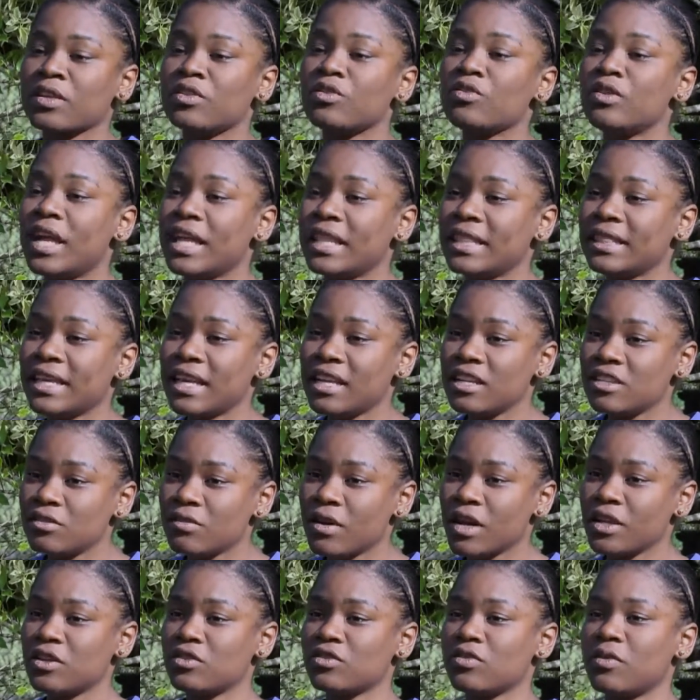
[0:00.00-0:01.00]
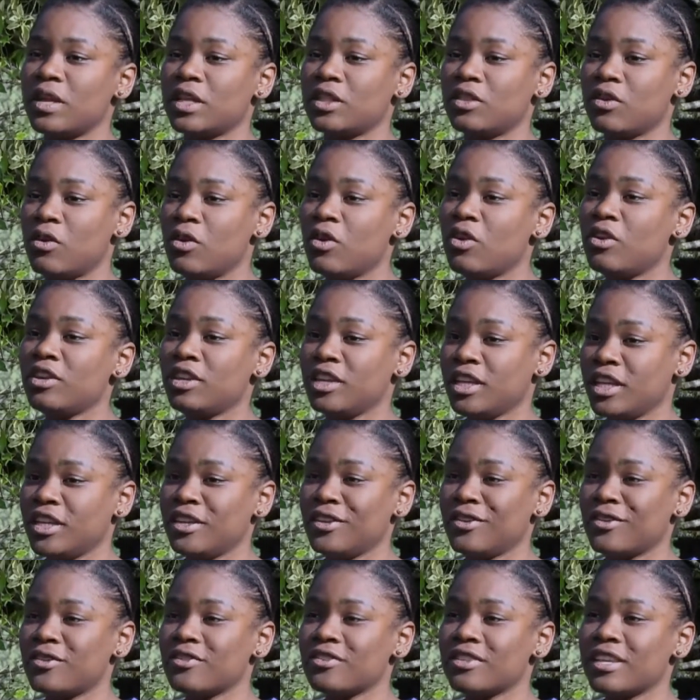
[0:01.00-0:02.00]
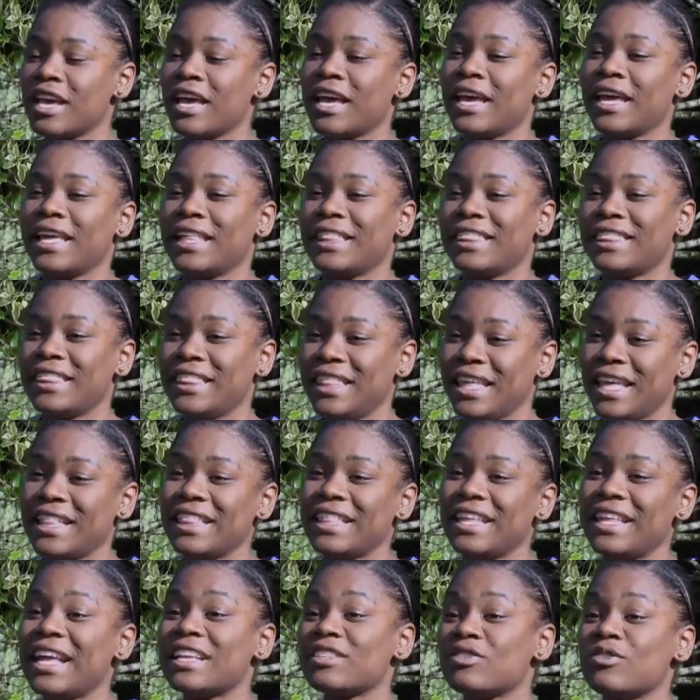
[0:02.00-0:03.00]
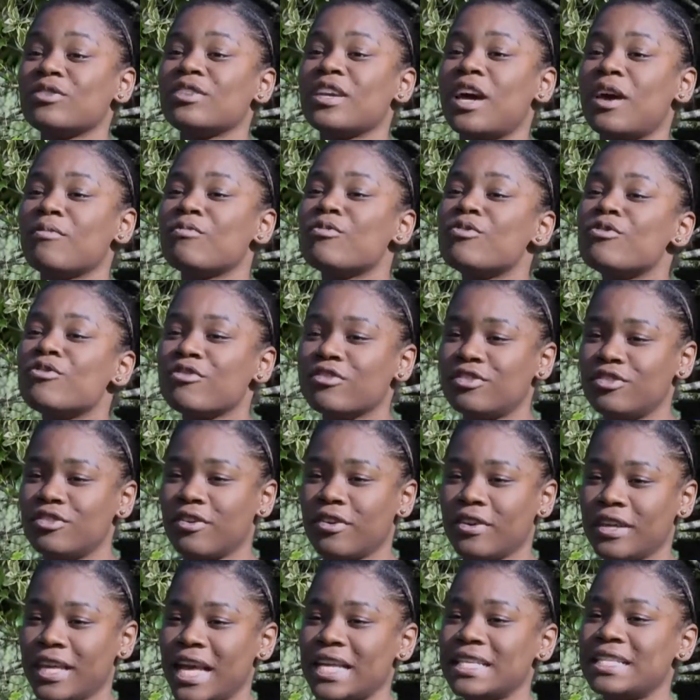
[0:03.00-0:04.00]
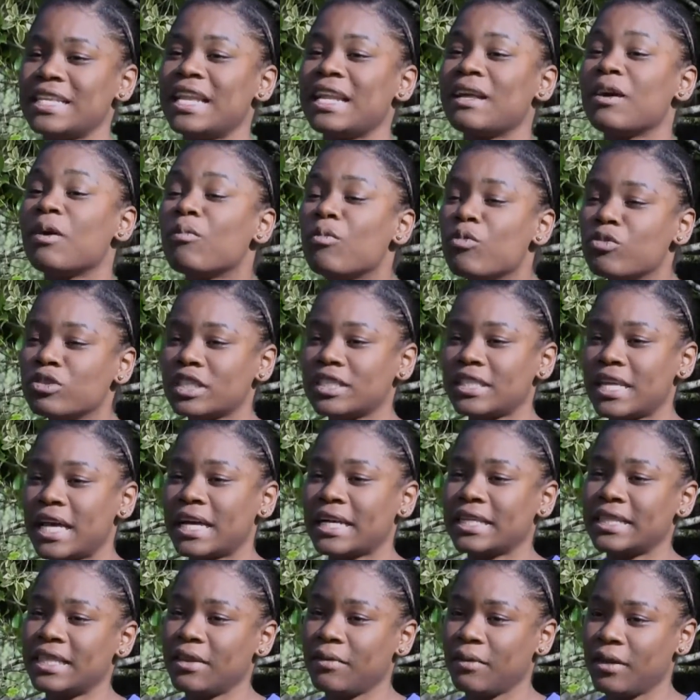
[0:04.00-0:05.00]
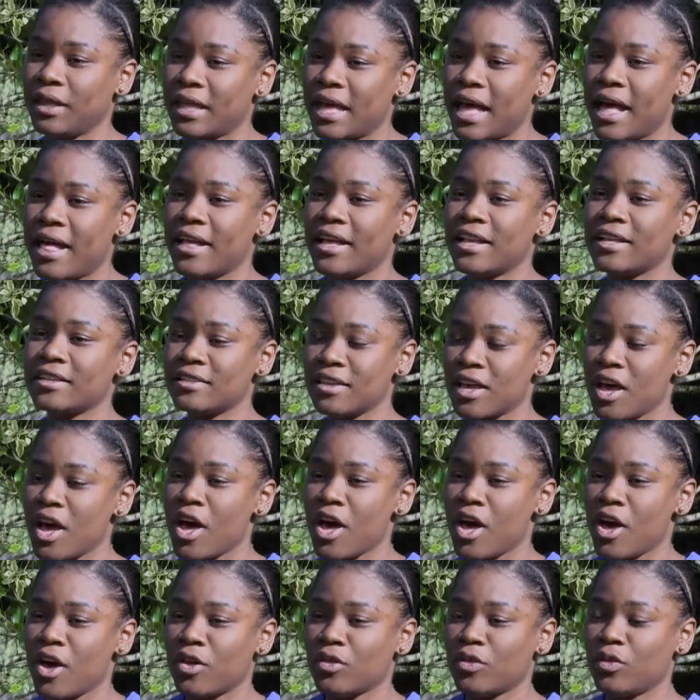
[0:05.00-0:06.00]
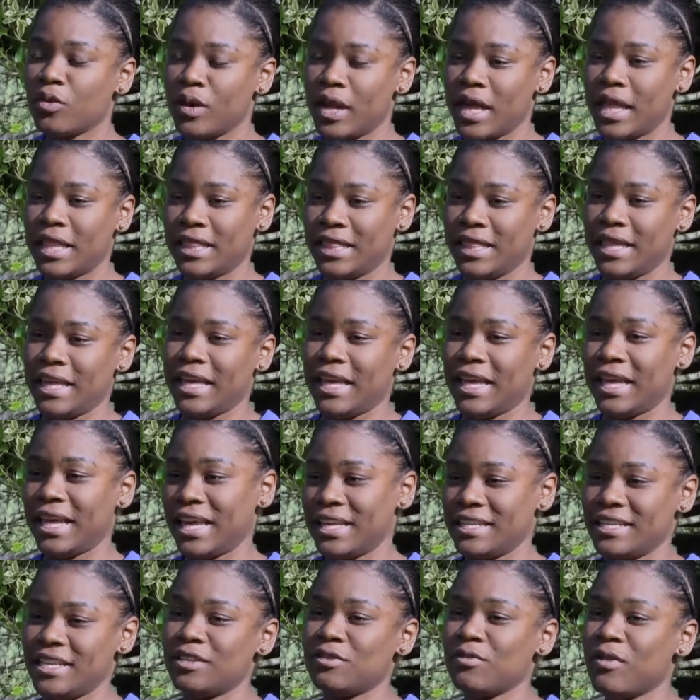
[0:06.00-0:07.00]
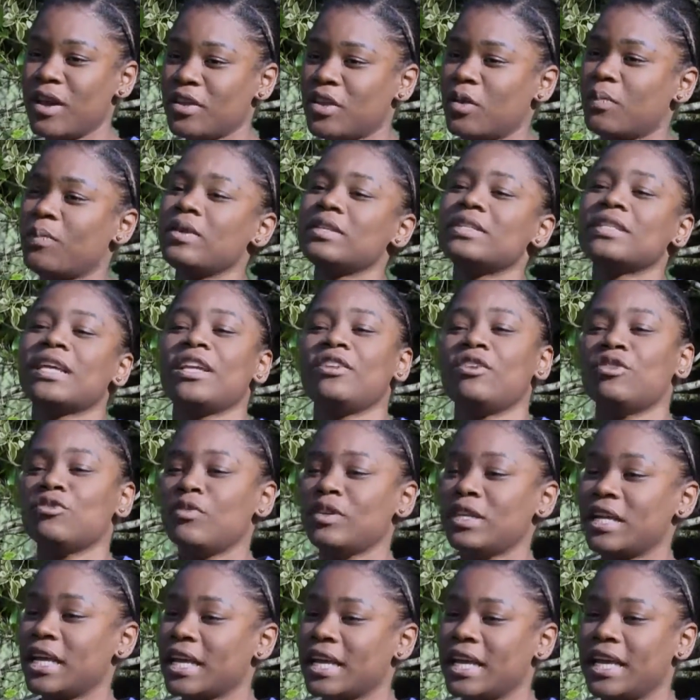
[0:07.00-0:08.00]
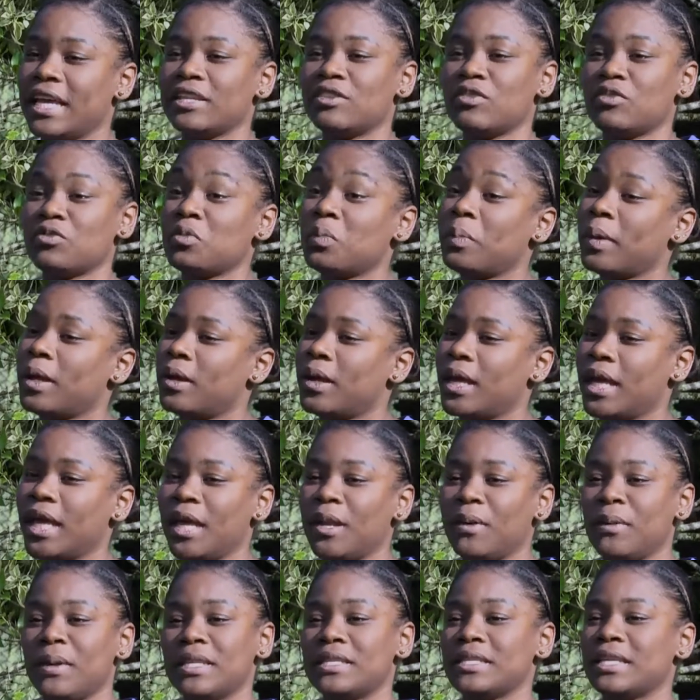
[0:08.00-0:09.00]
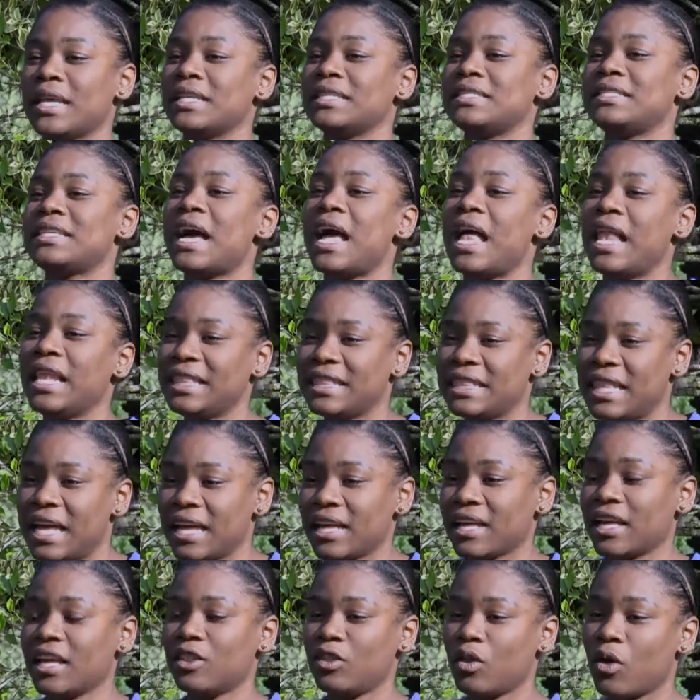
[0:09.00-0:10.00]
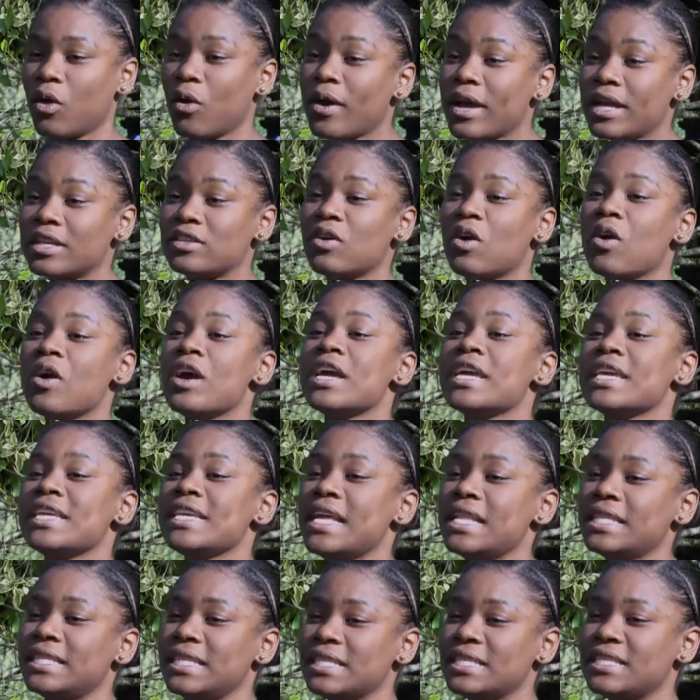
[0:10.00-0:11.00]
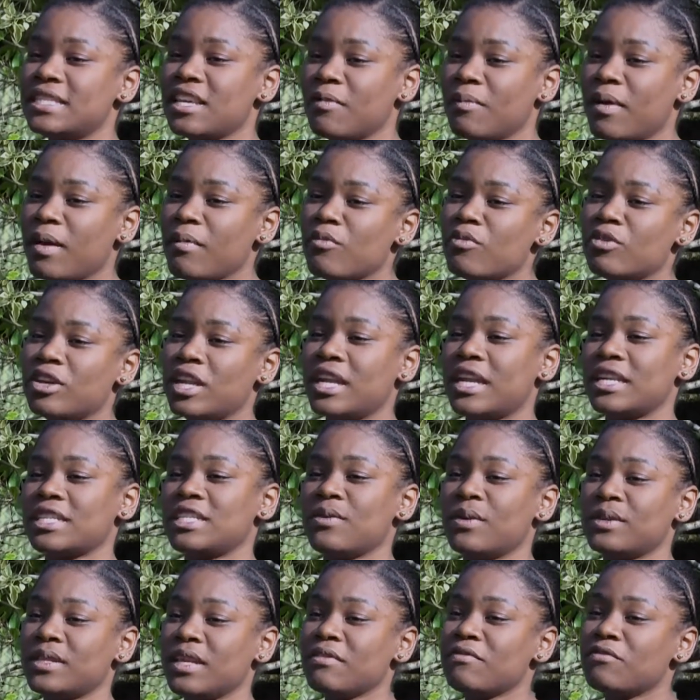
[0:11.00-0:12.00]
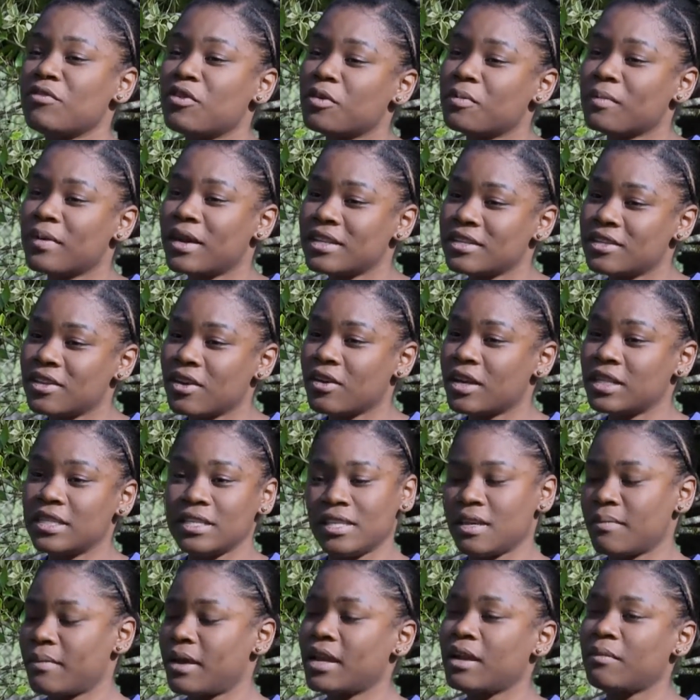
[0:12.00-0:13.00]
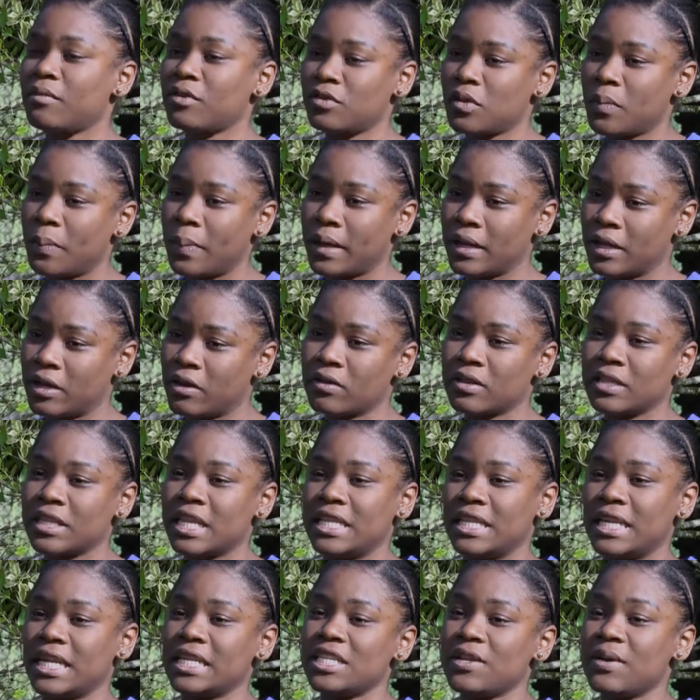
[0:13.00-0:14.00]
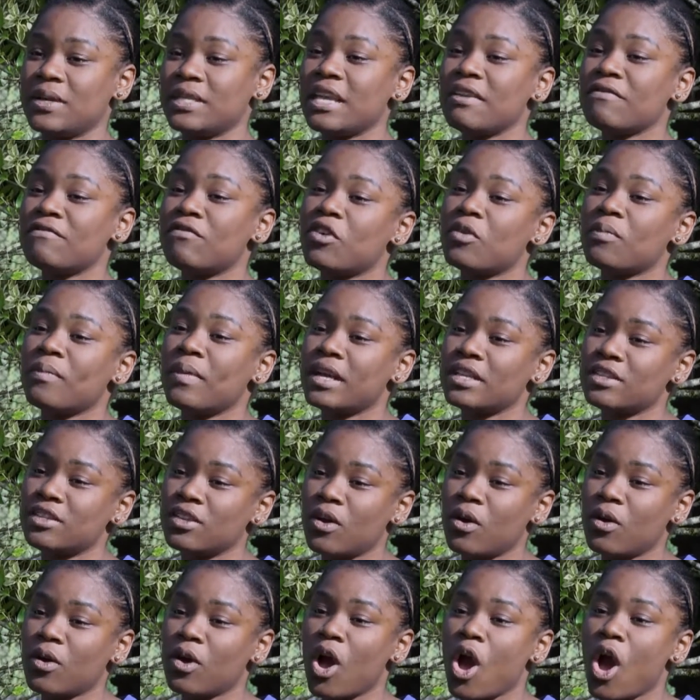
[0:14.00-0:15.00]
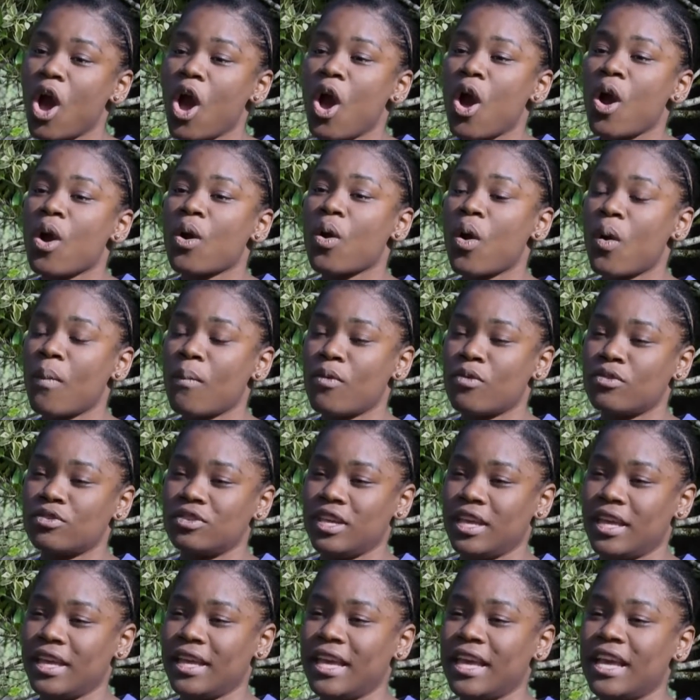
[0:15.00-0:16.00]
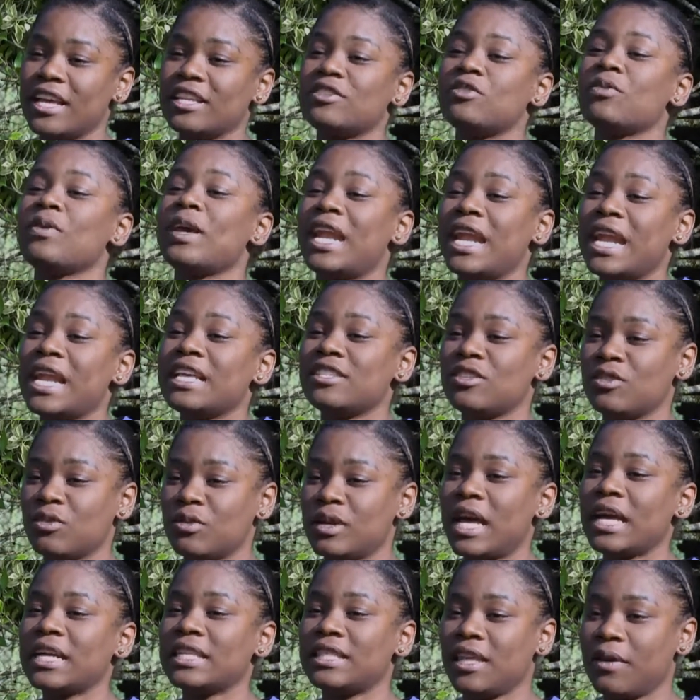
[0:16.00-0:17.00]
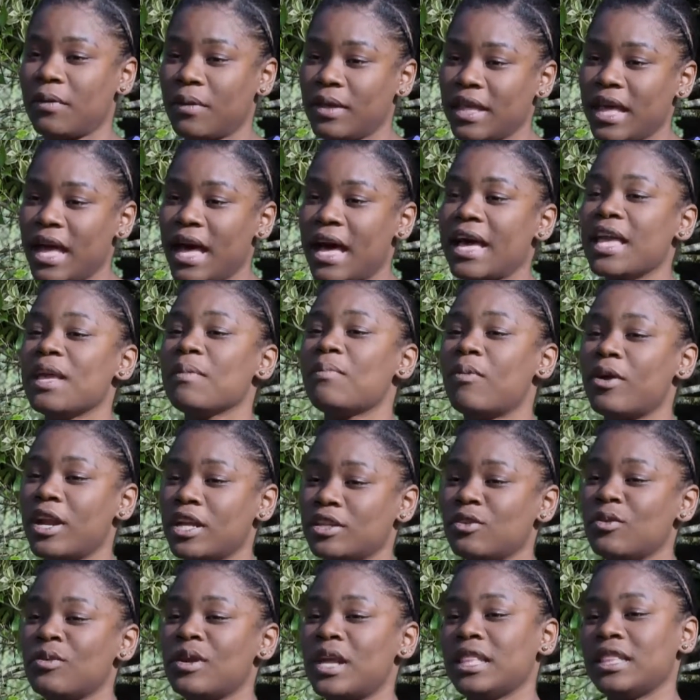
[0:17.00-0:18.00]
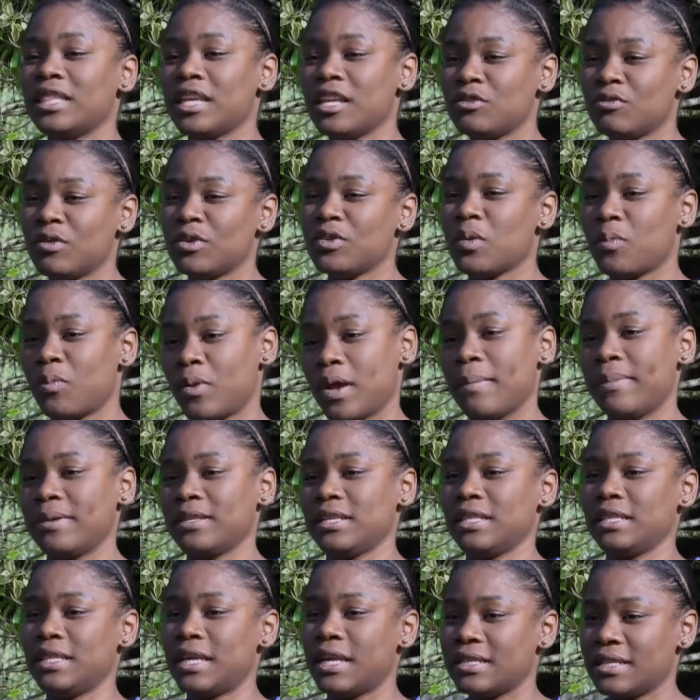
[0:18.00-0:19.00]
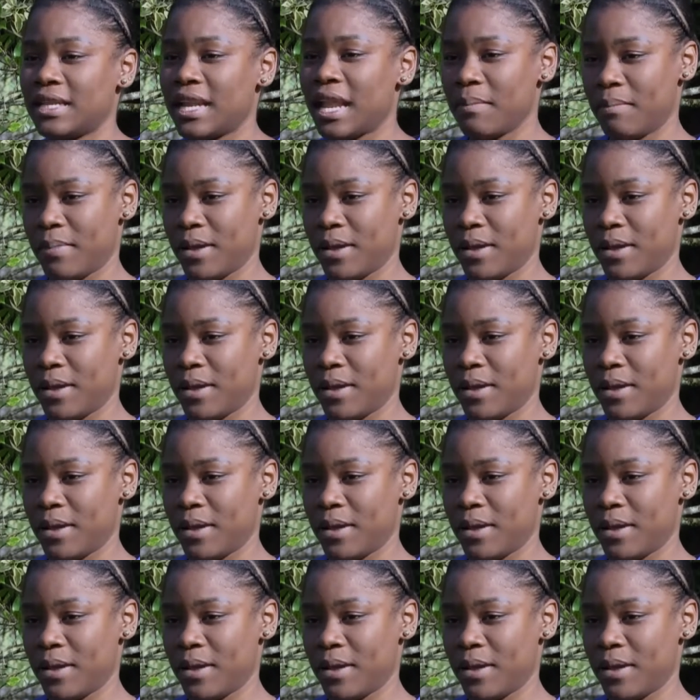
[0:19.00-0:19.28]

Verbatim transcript: Durante el sueño, sobre todo los niños tienden a soñar mucho y hacer muchas actividades durante ese sueño, pues que ellos sueñan que son superhéroes, que saltan, que todo eso, y el sistema inmune recibe esa información, el sistema nervioso, perdón, recibe esa información como si estuvieran haciendo una actividad y por eso durante el sueño puede presentarse la